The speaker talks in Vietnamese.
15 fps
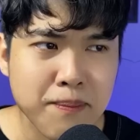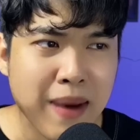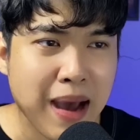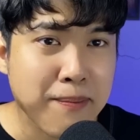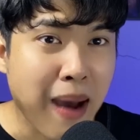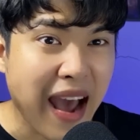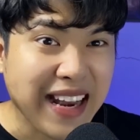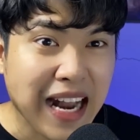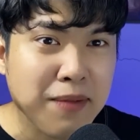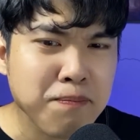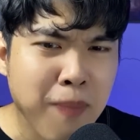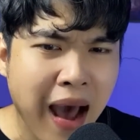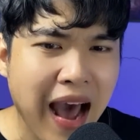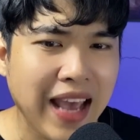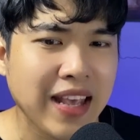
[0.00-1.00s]
Mà bả đánh
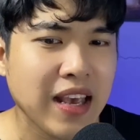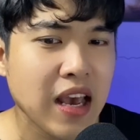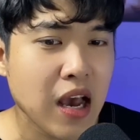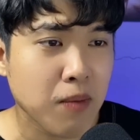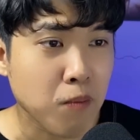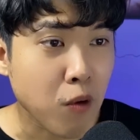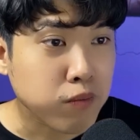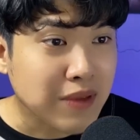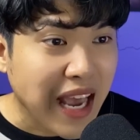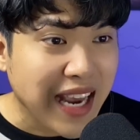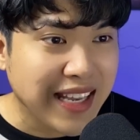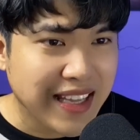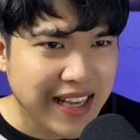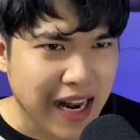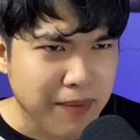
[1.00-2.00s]
bài, một
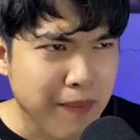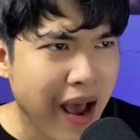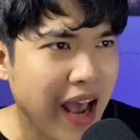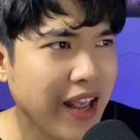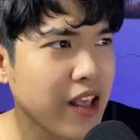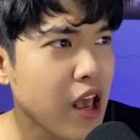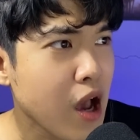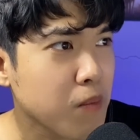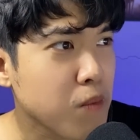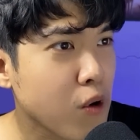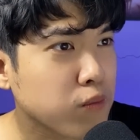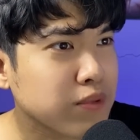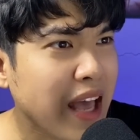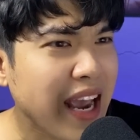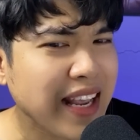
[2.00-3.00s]
tay thì đánh bài,
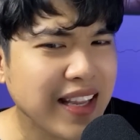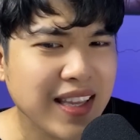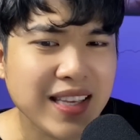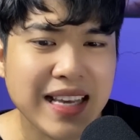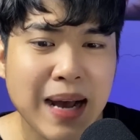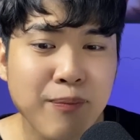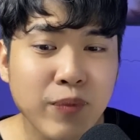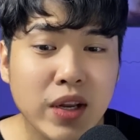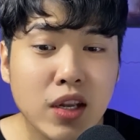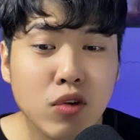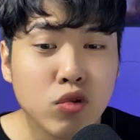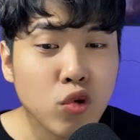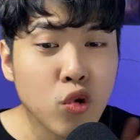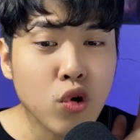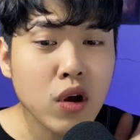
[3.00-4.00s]
một tay thì cầm cái điếu
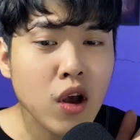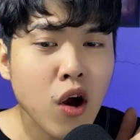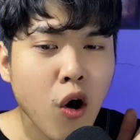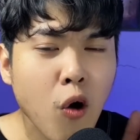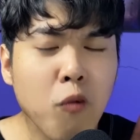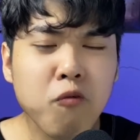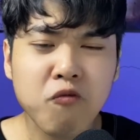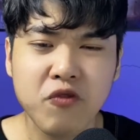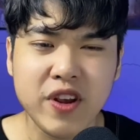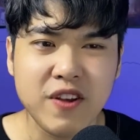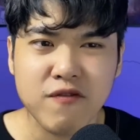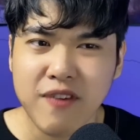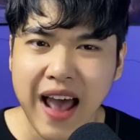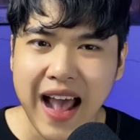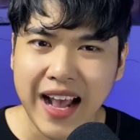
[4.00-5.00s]
thuốc hút phì
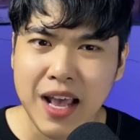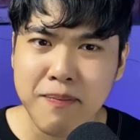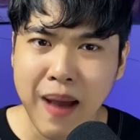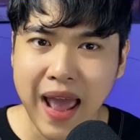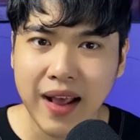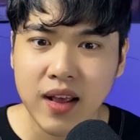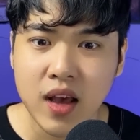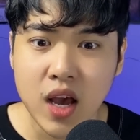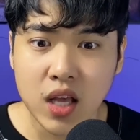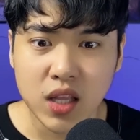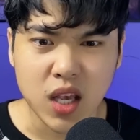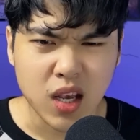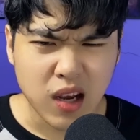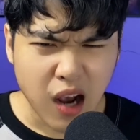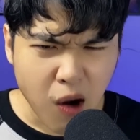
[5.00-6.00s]
phà các bạn.
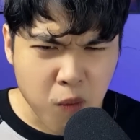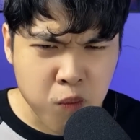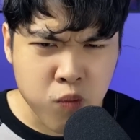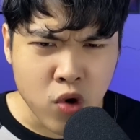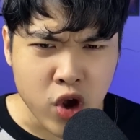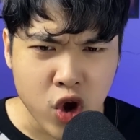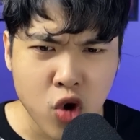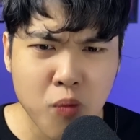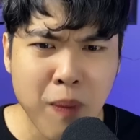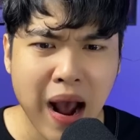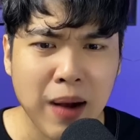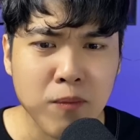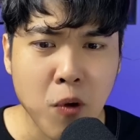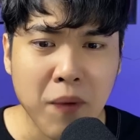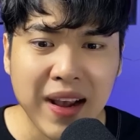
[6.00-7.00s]
Thì không hiểu
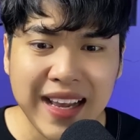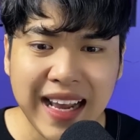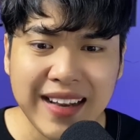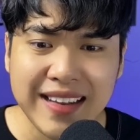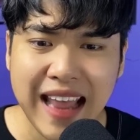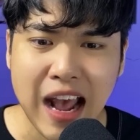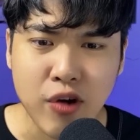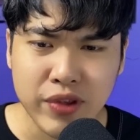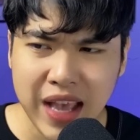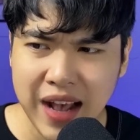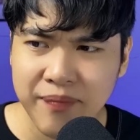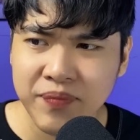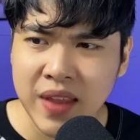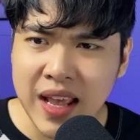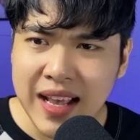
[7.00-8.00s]
bằng một cái cách nào nha,
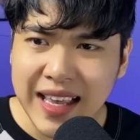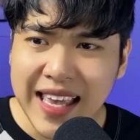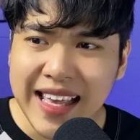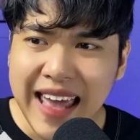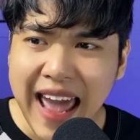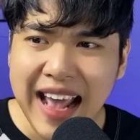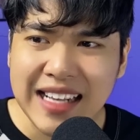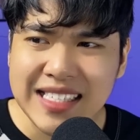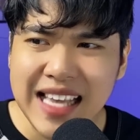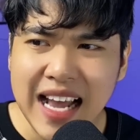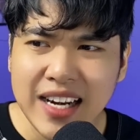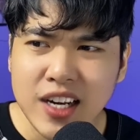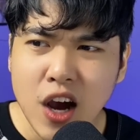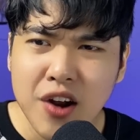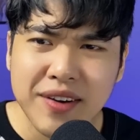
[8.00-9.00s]
cái can
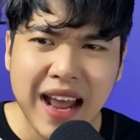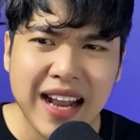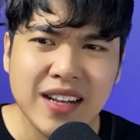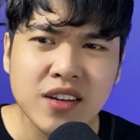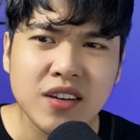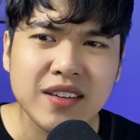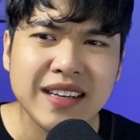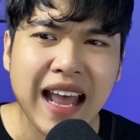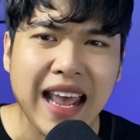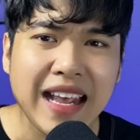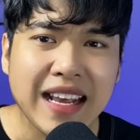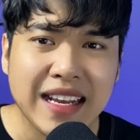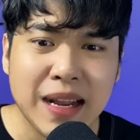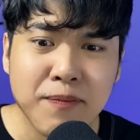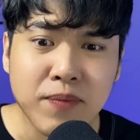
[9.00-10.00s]
xăng đó đã được đậy
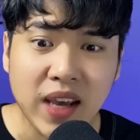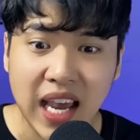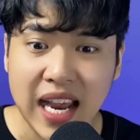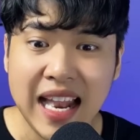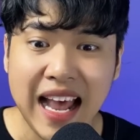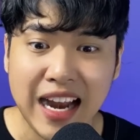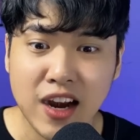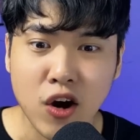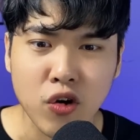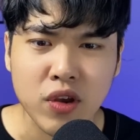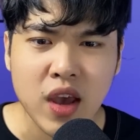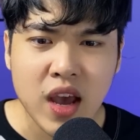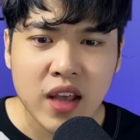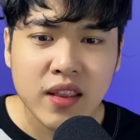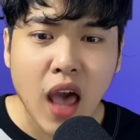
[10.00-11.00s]
cái nắp kỹ lại rồi,
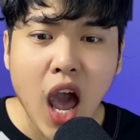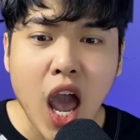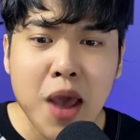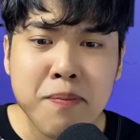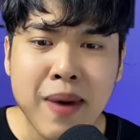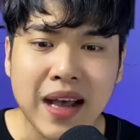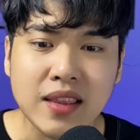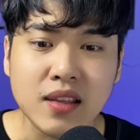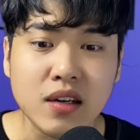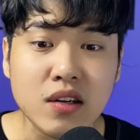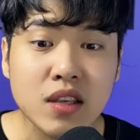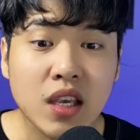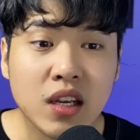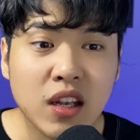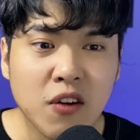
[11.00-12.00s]
thế mà tự
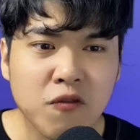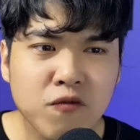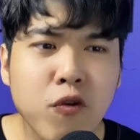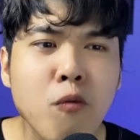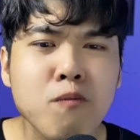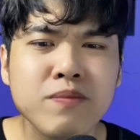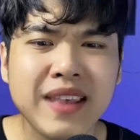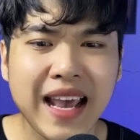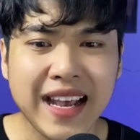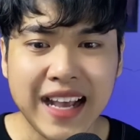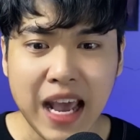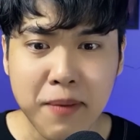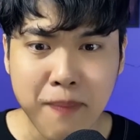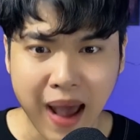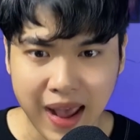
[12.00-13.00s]
nhiên nó vụt cháy
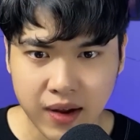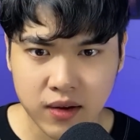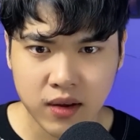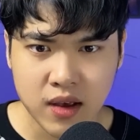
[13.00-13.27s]
các bạn.